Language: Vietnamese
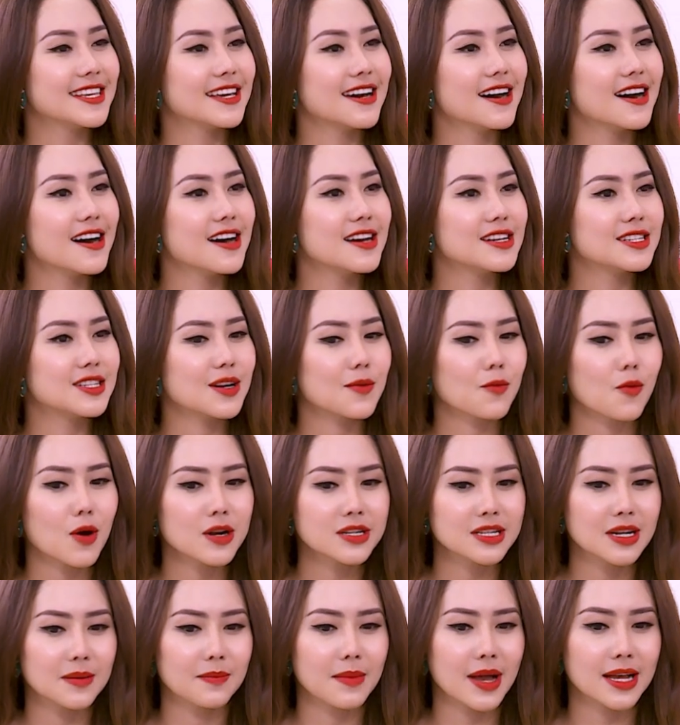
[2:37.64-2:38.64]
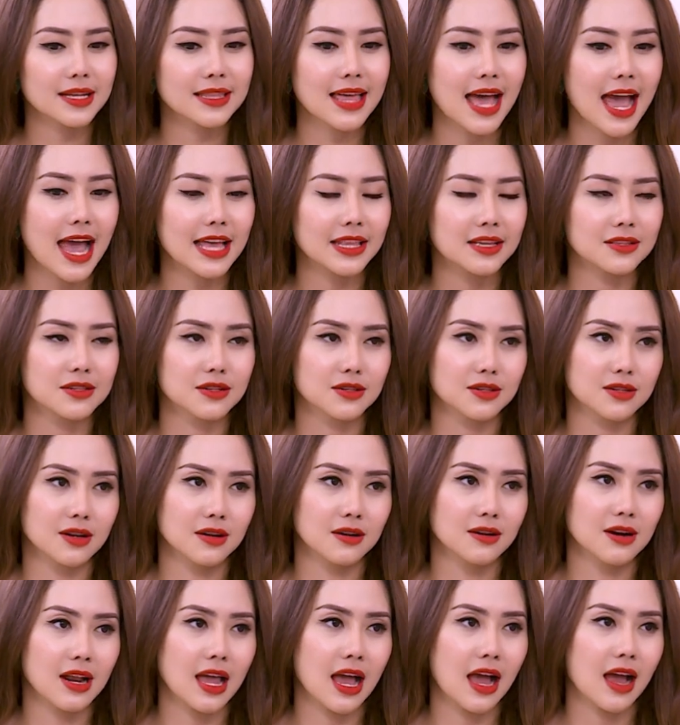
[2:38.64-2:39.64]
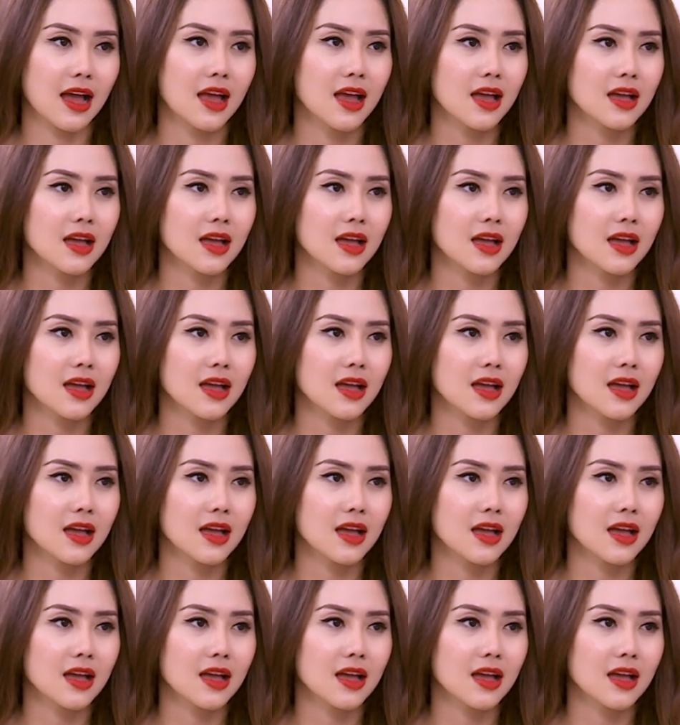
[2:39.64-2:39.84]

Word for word: Chị ơi, trong quá trình mang thai thì thực sự là